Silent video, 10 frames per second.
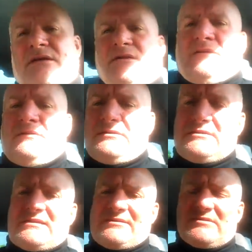yy,
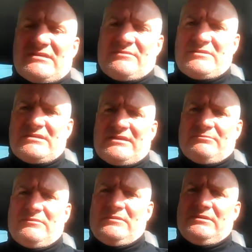sam, sam,
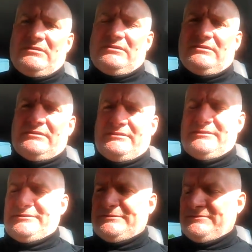sam
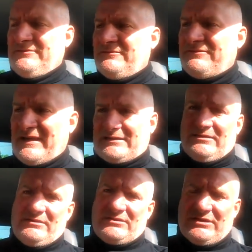fakt
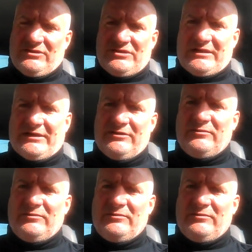czegoś takiego.